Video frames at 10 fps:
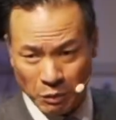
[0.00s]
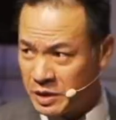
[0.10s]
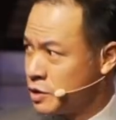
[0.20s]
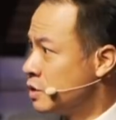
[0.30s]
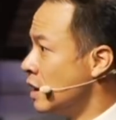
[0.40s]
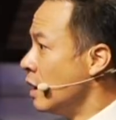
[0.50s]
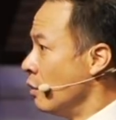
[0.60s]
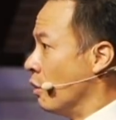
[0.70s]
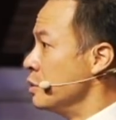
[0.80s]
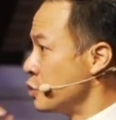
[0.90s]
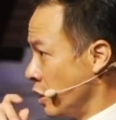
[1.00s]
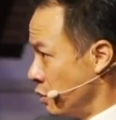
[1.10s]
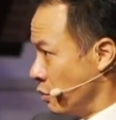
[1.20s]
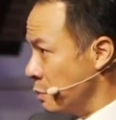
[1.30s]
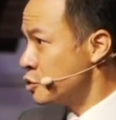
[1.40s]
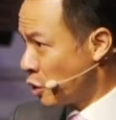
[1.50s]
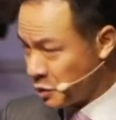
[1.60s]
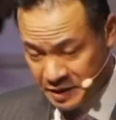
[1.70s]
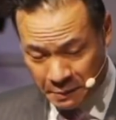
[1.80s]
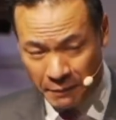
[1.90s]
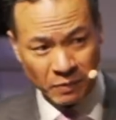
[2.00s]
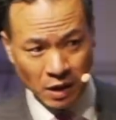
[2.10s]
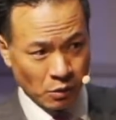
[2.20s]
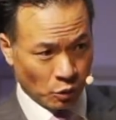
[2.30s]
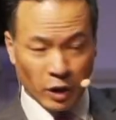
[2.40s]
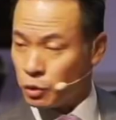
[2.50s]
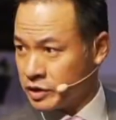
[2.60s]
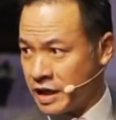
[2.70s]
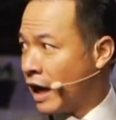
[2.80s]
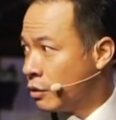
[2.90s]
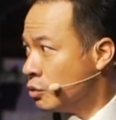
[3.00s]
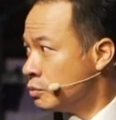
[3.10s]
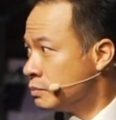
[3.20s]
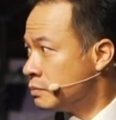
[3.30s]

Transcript: 我们最后会怎么样？我会妥协骸骨，